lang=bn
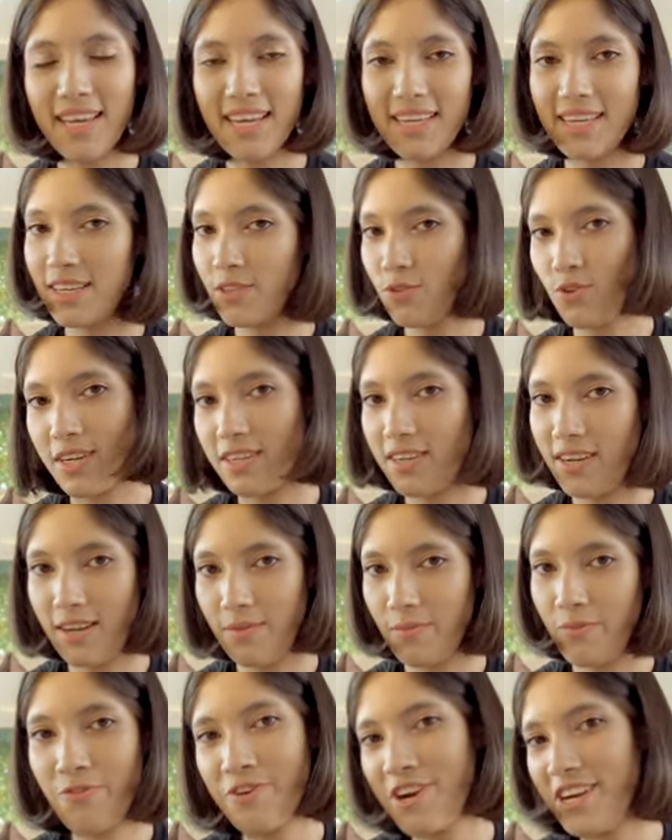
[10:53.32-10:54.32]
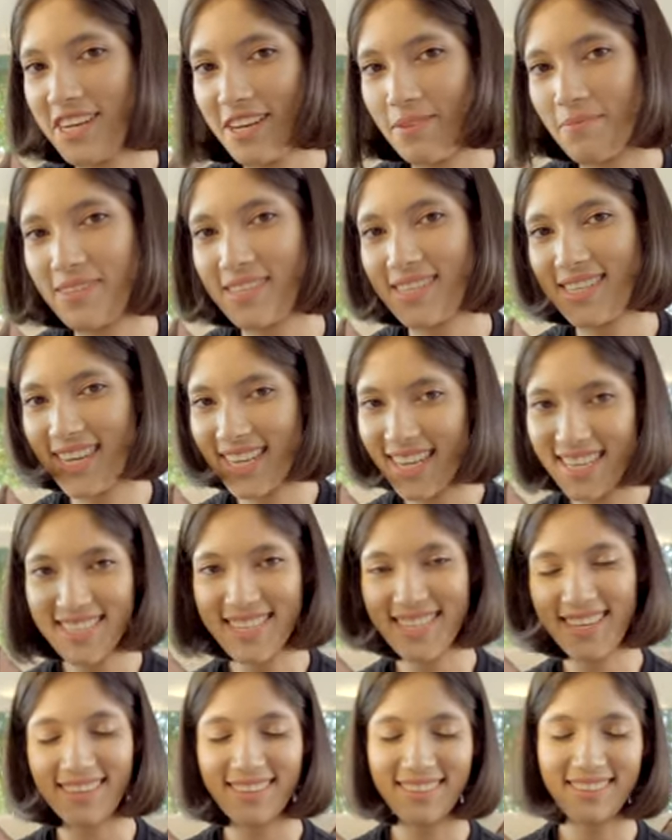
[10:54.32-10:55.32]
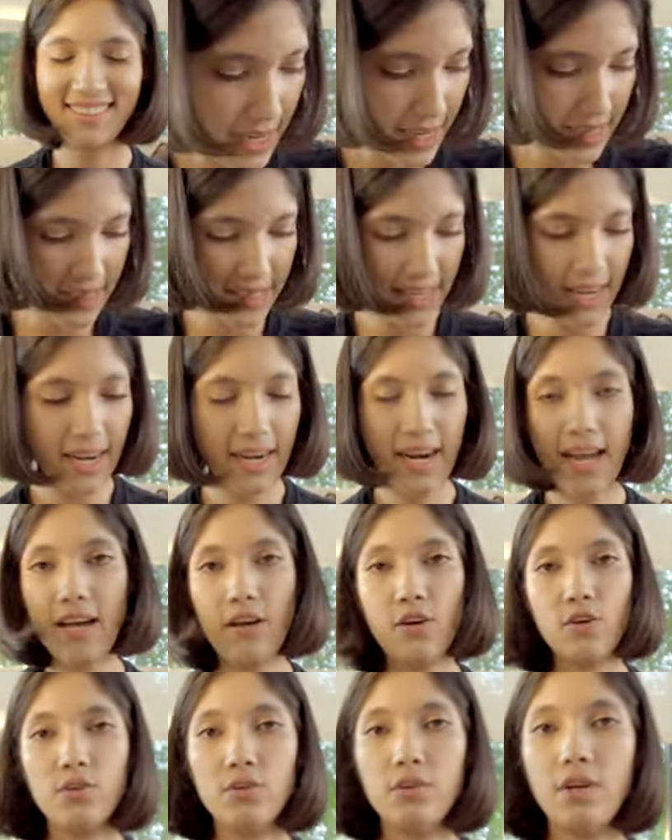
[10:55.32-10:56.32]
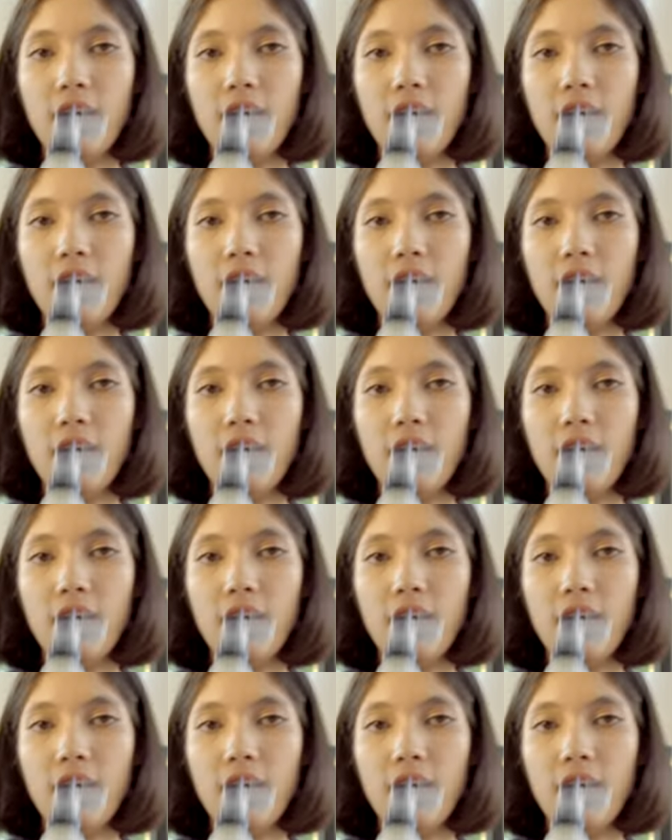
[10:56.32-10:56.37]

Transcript: এটা কিন্তু একটা ফ্রি টিপস ঠিক আছে এছাড়াও